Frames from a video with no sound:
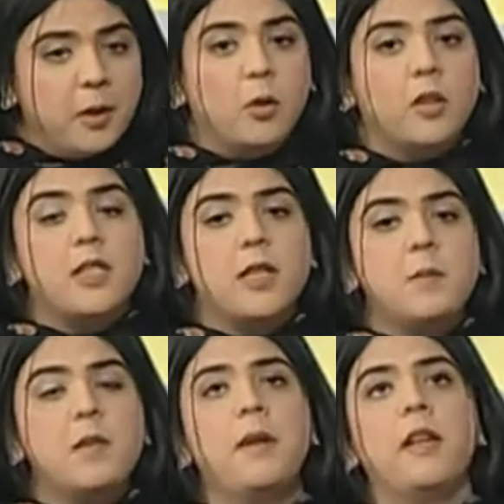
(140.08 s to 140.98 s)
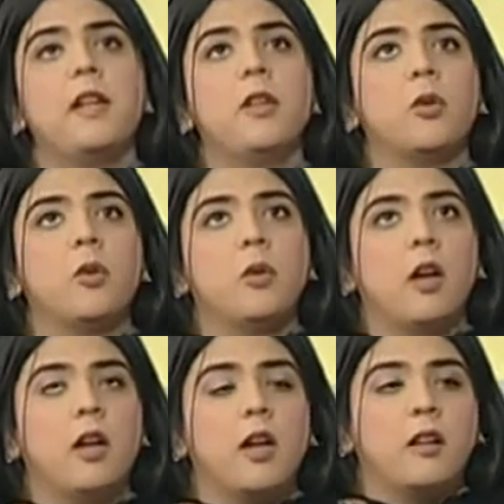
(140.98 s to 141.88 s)
बिल्कुल सबसे पहले तो
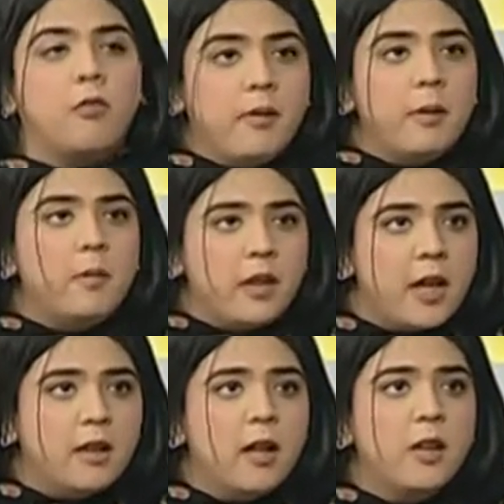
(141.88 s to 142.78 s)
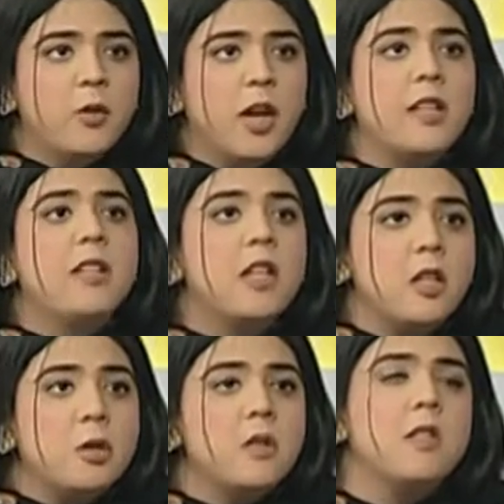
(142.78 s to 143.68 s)
अकवा मुतहदा यूनाइटेड
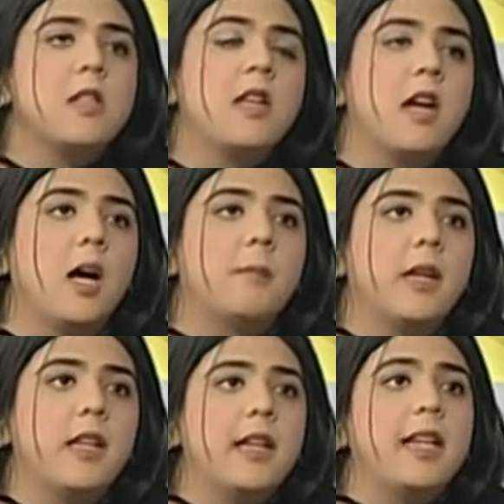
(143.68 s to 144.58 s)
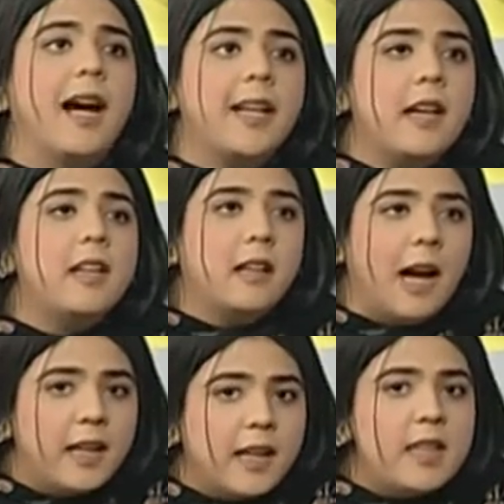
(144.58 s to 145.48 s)
नेशंस ने आपके लिए
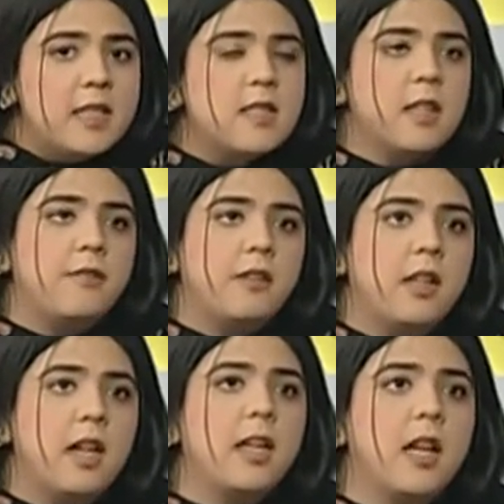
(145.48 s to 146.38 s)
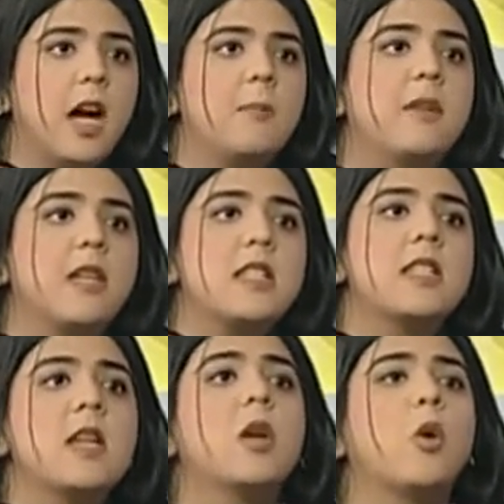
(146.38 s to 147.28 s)
गाइडलाइन सर्व की हैं कि आपने
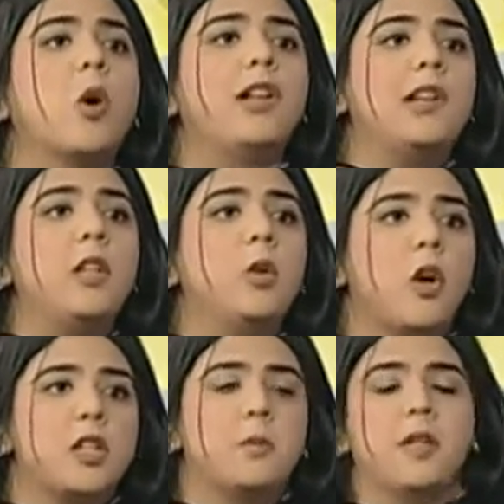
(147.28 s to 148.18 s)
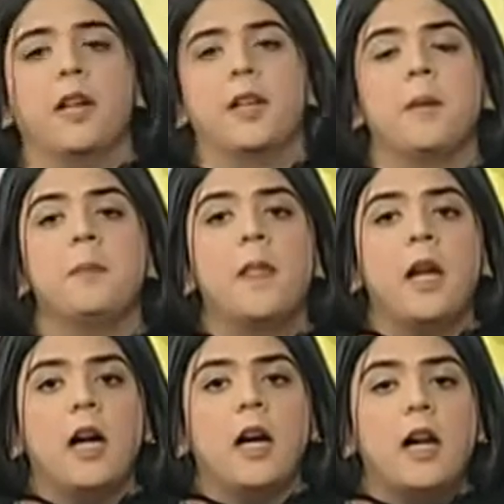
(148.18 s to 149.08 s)
इसके अकॉर्डिंगली लॉज बनाने हैं
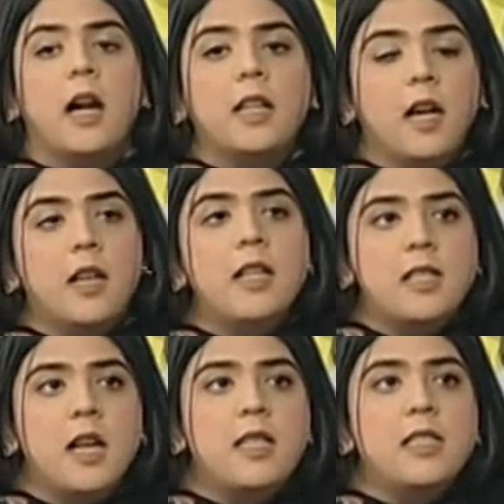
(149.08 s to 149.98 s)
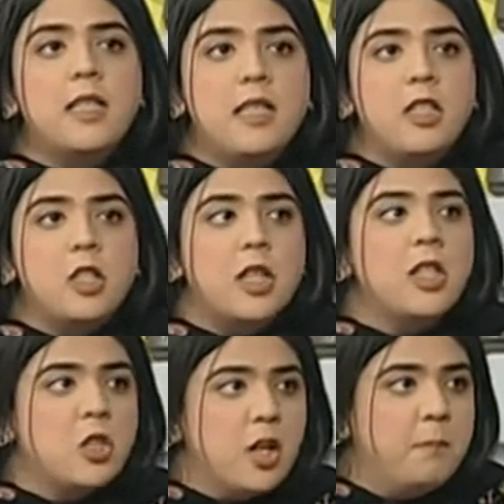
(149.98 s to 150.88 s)
अठारह साल से नीचे
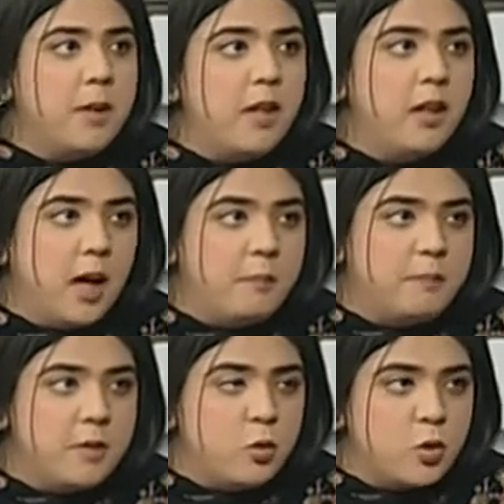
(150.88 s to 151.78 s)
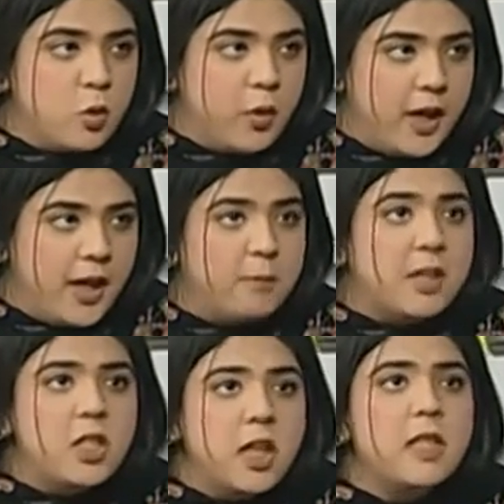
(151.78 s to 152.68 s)
जब भी आप उसको एक
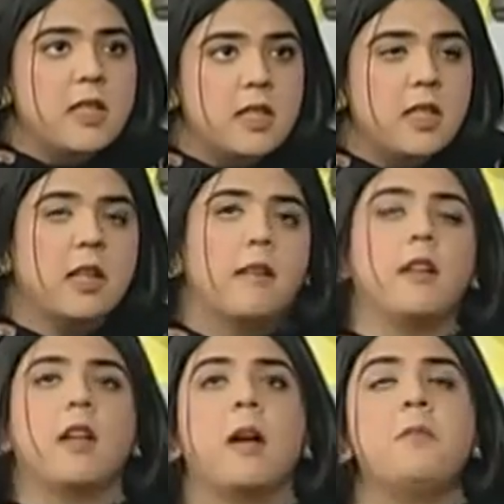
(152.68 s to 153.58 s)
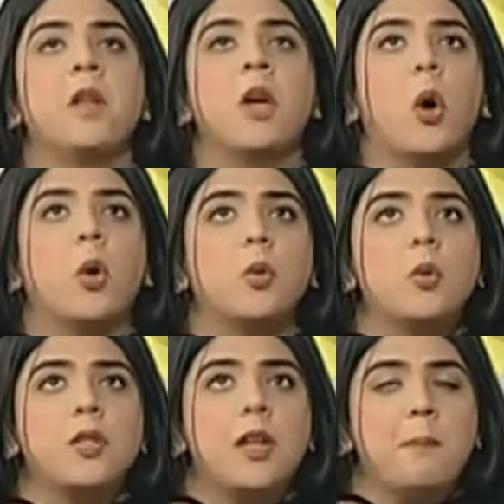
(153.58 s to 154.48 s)
बच्चा कंसिडर करते हैं हम्म। और
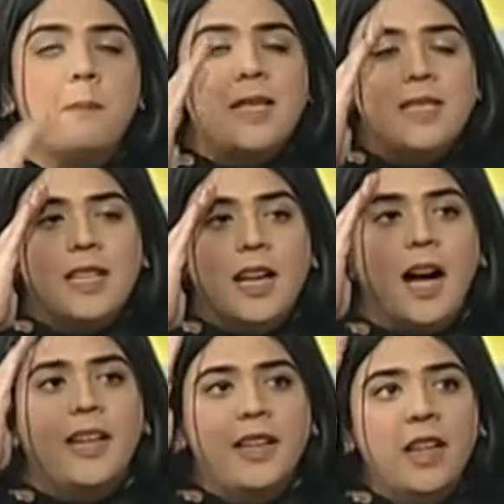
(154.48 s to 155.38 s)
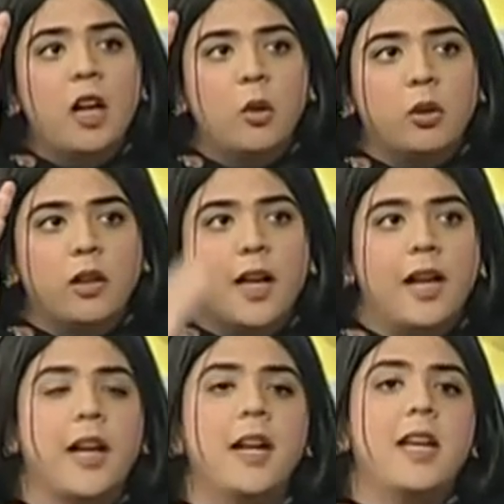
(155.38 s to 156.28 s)
उसका बेसिक आइडिया होता
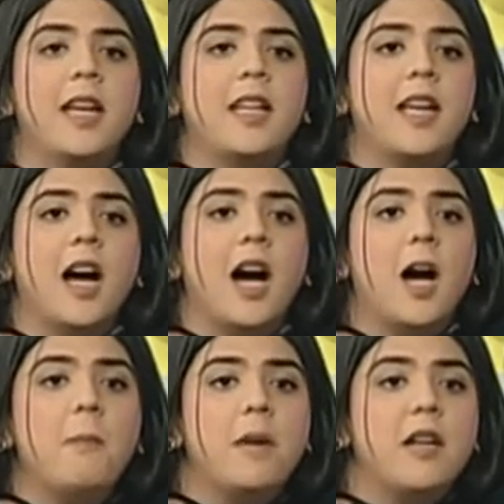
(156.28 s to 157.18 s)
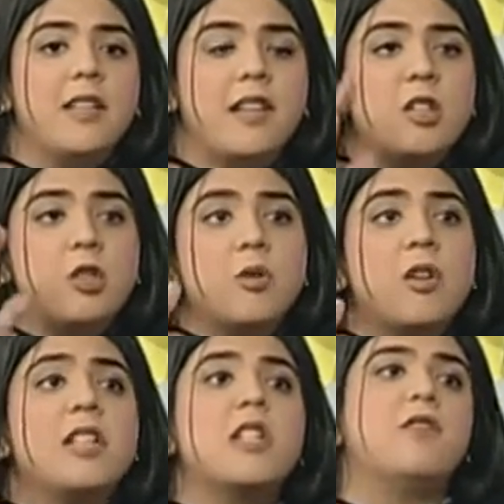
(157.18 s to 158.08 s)
है कि आप
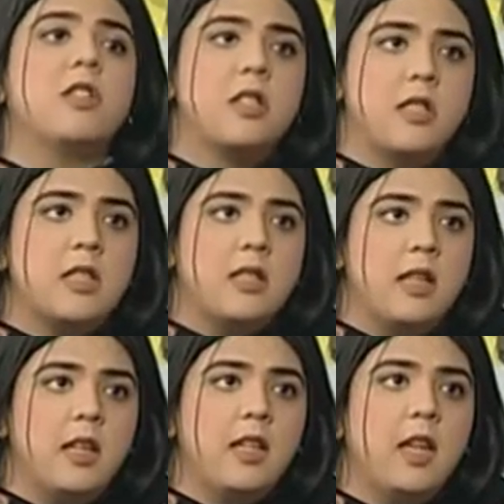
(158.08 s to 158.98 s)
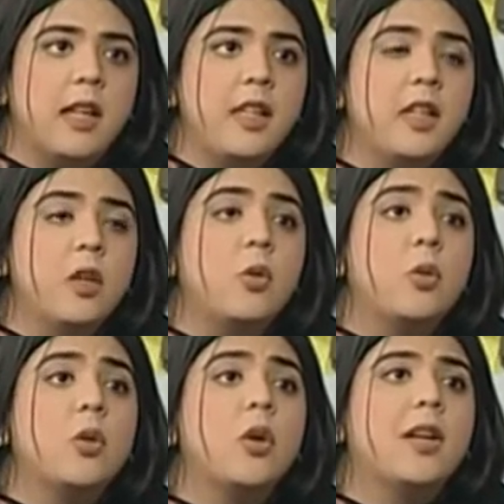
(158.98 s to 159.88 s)
रेस्टोरेटिव जस्टिस दें यानी हम्म। कि हम्म।
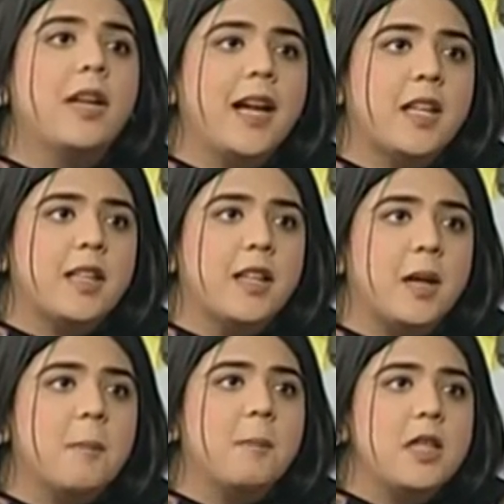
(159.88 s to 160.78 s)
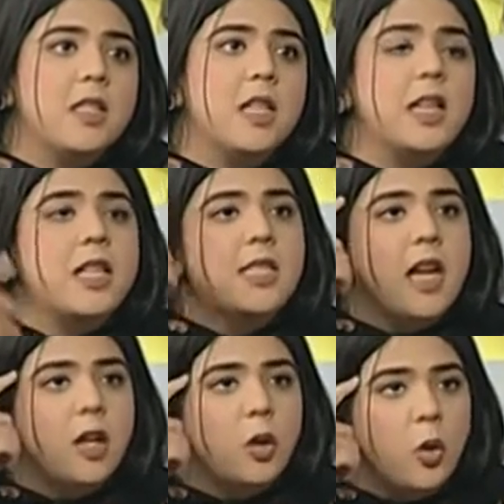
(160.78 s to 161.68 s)
उनको करेक्ट करें बच्चे की
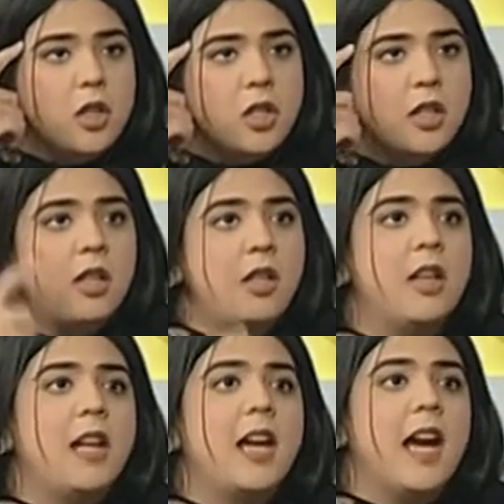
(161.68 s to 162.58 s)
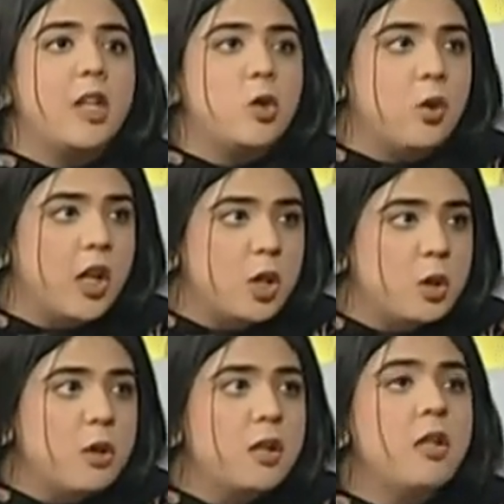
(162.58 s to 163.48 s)
साइकोलॉजिकल
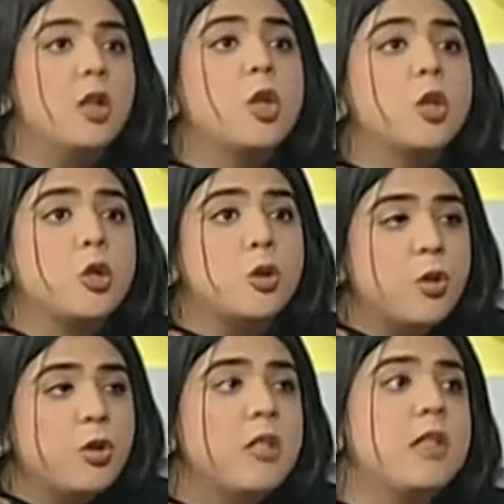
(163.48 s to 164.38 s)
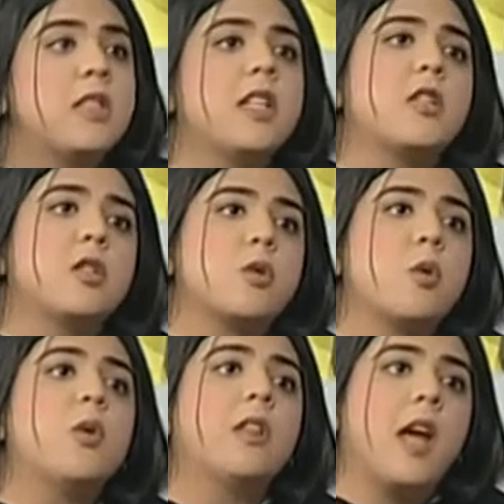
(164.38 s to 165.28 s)
एजुकेशनल सोशल स्टेटस
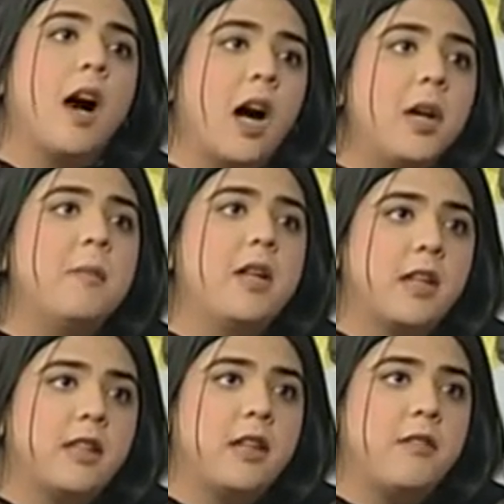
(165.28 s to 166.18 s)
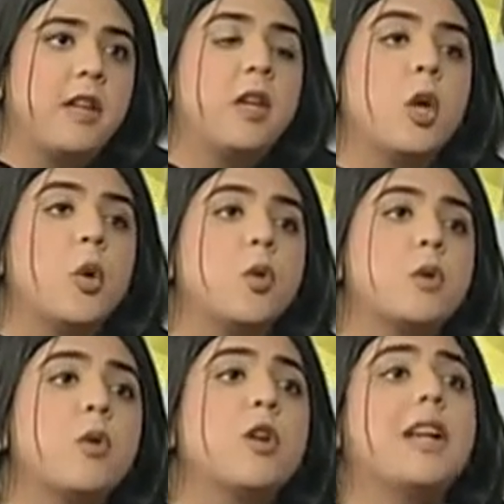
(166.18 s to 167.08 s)
को ध्यान में रखते हुए
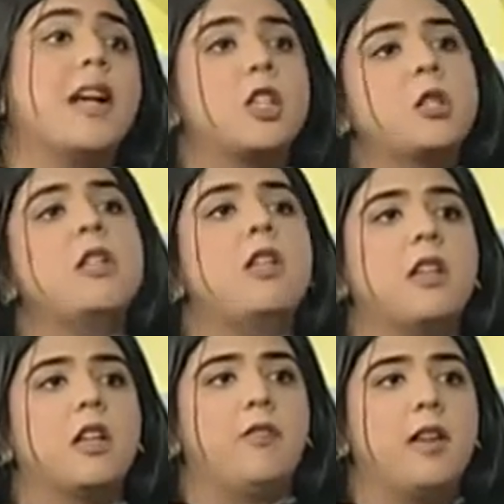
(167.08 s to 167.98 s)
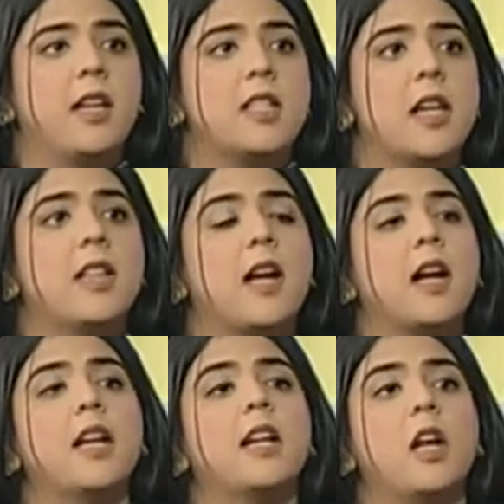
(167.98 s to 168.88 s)
उसको करेक्शन की तरफ लेके जाएं
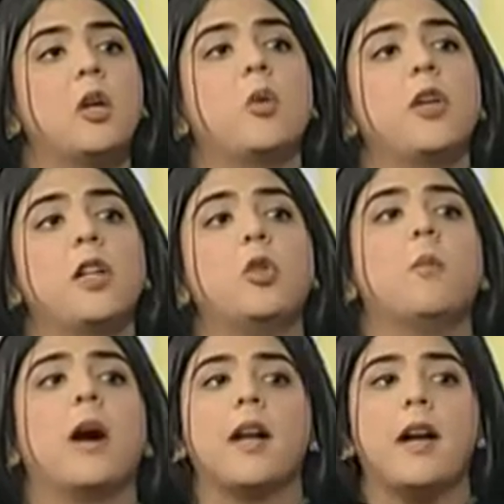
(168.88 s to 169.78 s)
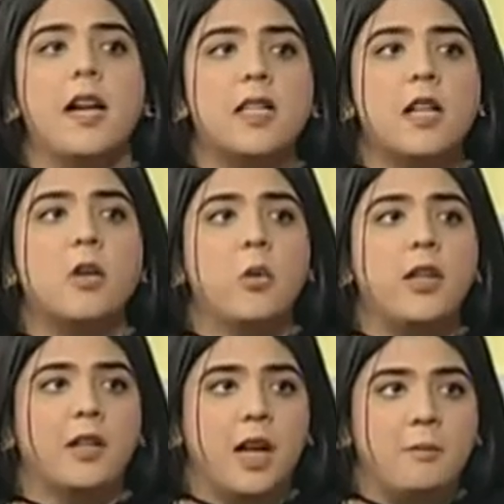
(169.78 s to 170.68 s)
ताकि कल को ये दोबारा ऐसा कोई
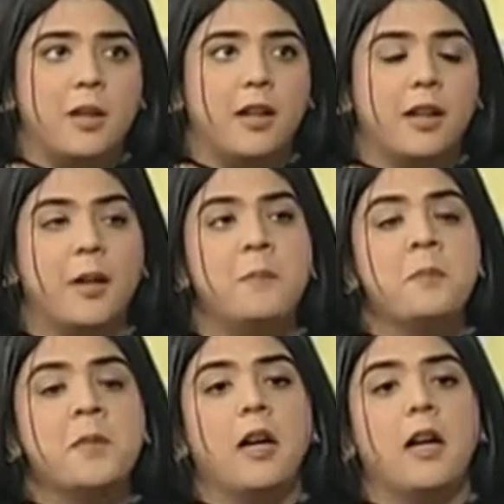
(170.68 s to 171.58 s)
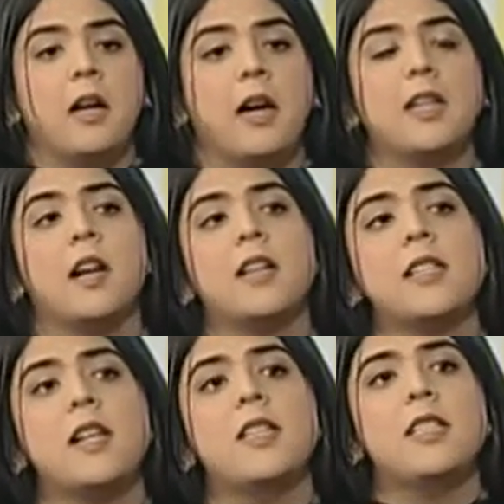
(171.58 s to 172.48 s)
क्राइम ना करे हाँ अठारह
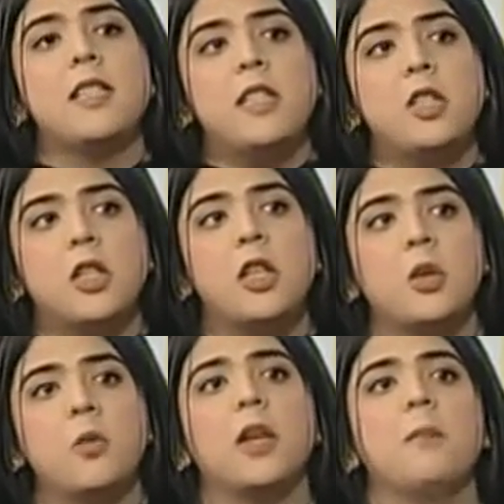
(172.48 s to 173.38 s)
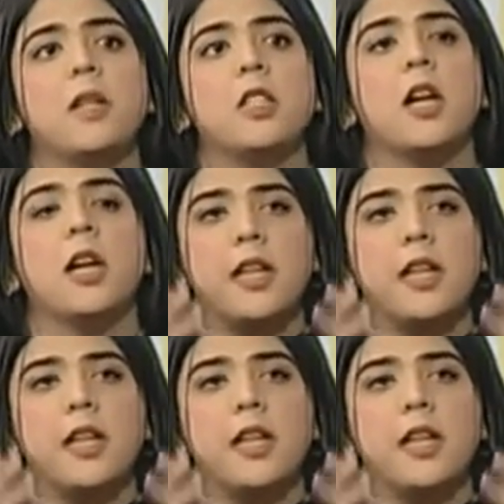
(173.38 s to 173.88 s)
साल से नीचे क्योंकि बच्चा